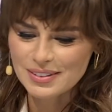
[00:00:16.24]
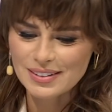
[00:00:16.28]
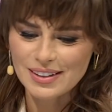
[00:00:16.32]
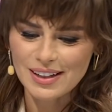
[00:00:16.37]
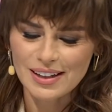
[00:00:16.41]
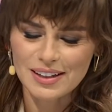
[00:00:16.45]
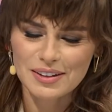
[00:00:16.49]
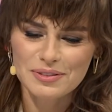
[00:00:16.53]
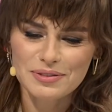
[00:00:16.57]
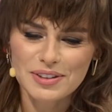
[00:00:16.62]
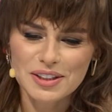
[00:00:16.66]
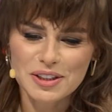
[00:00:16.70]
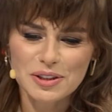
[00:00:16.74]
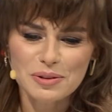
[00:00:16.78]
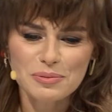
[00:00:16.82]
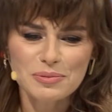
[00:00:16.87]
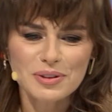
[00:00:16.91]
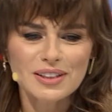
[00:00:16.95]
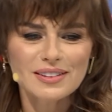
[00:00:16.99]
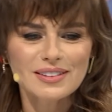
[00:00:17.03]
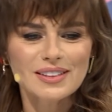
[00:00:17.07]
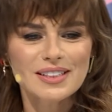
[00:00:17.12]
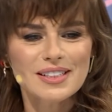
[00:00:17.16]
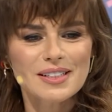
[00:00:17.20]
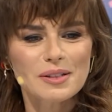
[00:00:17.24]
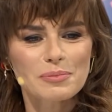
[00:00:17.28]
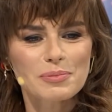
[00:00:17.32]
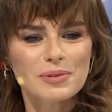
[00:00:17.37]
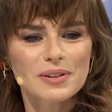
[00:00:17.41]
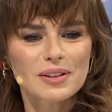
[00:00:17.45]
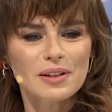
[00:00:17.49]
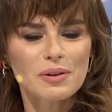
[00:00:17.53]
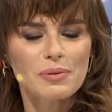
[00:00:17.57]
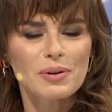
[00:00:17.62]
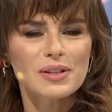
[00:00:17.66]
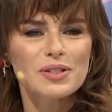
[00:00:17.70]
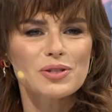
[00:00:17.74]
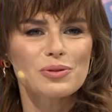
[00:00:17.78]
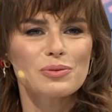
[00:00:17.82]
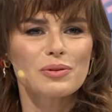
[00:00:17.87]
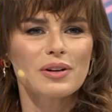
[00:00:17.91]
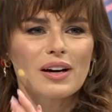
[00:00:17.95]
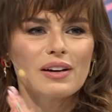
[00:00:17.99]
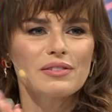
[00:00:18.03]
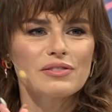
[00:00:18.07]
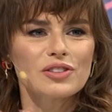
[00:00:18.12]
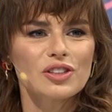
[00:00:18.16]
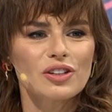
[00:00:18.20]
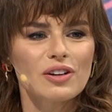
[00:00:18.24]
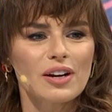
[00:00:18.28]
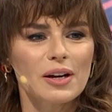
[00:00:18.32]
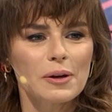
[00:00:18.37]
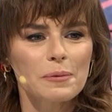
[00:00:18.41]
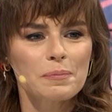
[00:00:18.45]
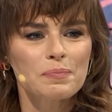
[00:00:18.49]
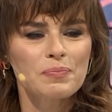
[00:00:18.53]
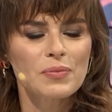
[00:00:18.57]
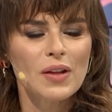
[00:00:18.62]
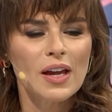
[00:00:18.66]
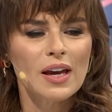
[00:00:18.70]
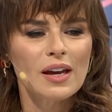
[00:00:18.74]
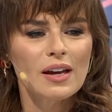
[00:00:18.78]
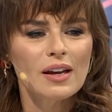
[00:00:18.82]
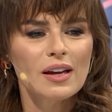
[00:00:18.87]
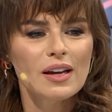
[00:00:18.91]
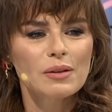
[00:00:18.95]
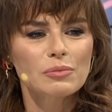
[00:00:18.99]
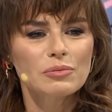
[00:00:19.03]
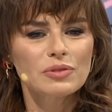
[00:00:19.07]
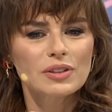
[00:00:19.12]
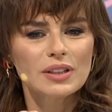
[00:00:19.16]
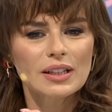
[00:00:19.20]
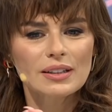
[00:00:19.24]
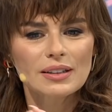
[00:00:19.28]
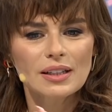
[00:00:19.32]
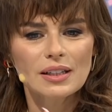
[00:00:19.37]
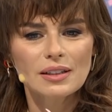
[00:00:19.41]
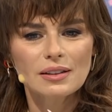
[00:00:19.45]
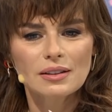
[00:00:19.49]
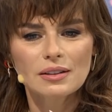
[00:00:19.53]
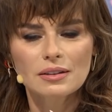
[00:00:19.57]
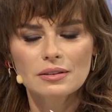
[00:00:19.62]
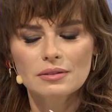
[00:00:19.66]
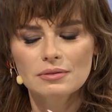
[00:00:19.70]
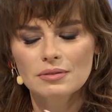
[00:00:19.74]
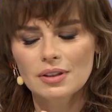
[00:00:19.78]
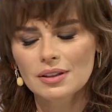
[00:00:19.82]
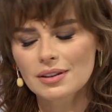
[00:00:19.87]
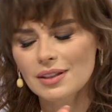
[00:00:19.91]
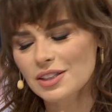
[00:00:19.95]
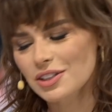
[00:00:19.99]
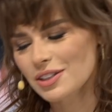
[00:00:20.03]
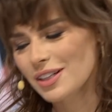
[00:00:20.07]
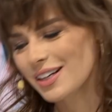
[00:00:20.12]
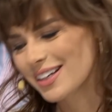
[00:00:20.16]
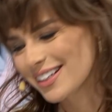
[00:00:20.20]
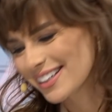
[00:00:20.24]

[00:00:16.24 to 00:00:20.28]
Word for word: Tak, właśnie mnie też zapytała córka wczoraj. Mówi Nata e, Natasza.